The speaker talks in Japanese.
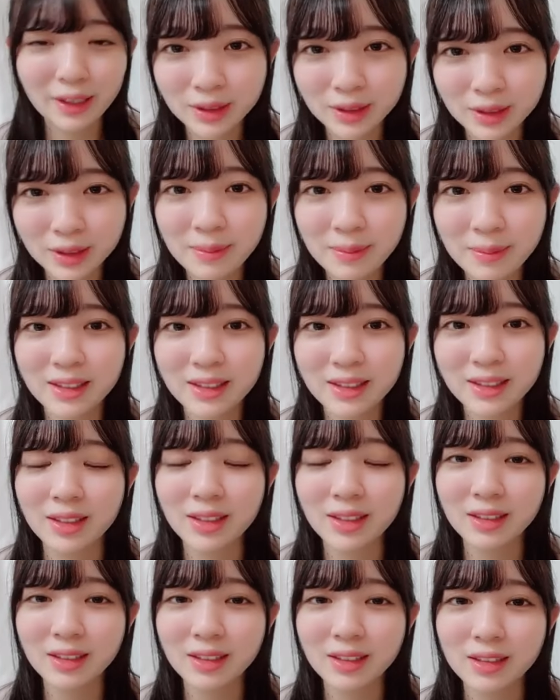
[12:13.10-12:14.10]
そう
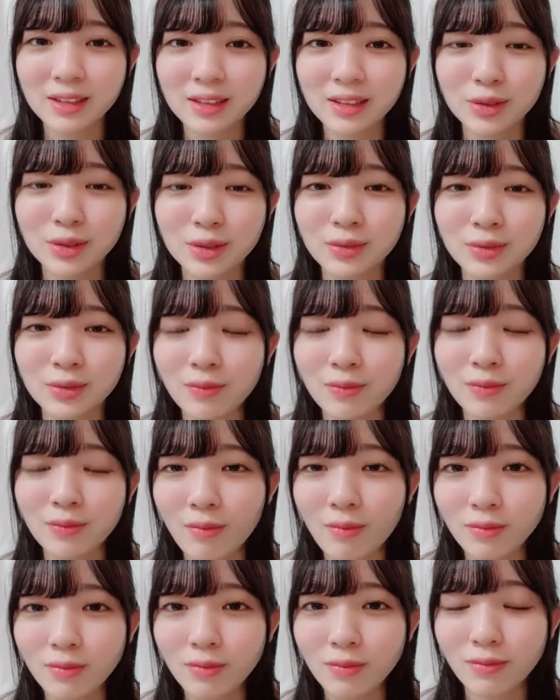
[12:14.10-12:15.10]
だからあげよっ